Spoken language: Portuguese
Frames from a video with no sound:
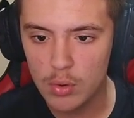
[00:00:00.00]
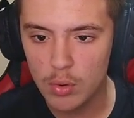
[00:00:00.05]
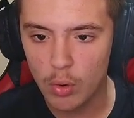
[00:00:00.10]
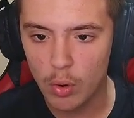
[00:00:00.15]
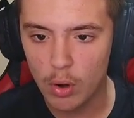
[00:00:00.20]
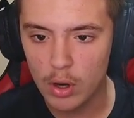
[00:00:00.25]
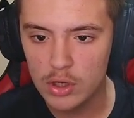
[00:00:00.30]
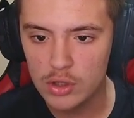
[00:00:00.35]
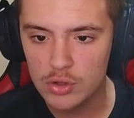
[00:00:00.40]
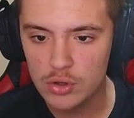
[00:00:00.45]
o
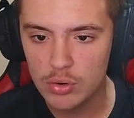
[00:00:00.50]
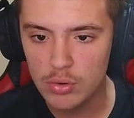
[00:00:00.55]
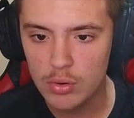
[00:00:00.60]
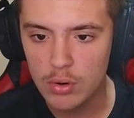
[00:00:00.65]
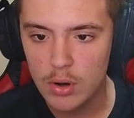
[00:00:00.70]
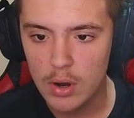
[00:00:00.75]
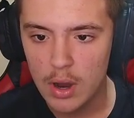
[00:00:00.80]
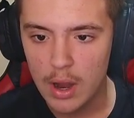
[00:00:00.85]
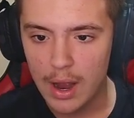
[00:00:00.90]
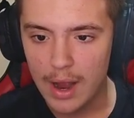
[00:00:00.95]
código.
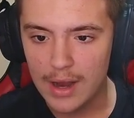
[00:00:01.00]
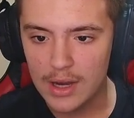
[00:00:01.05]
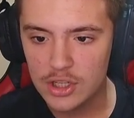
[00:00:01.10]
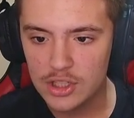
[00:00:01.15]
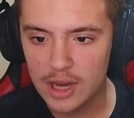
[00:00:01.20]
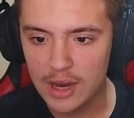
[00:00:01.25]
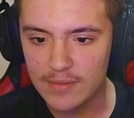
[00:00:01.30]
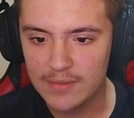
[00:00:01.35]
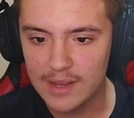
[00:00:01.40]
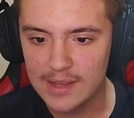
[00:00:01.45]
A
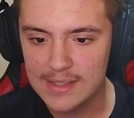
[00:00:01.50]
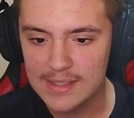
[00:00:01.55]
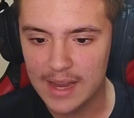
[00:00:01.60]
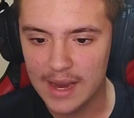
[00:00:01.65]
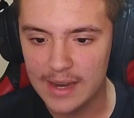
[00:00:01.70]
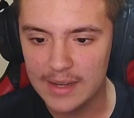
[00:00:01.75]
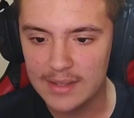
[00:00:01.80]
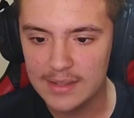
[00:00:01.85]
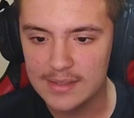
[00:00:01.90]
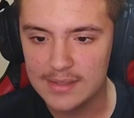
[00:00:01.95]
chave da saída